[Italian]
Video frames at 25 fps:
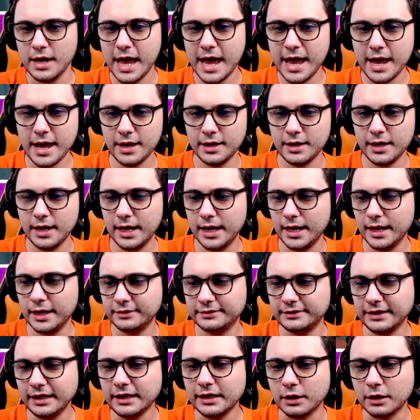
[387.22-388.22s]
Eh, eh,
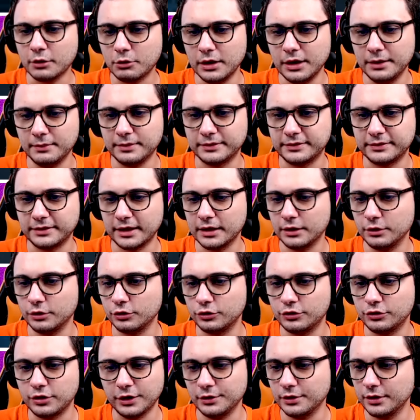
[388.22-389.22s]
sai che quelle mi sa che non
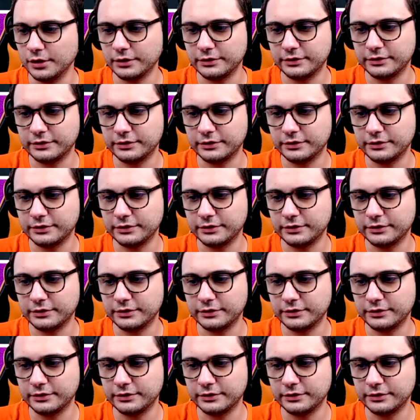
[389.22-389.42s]
c'erano nella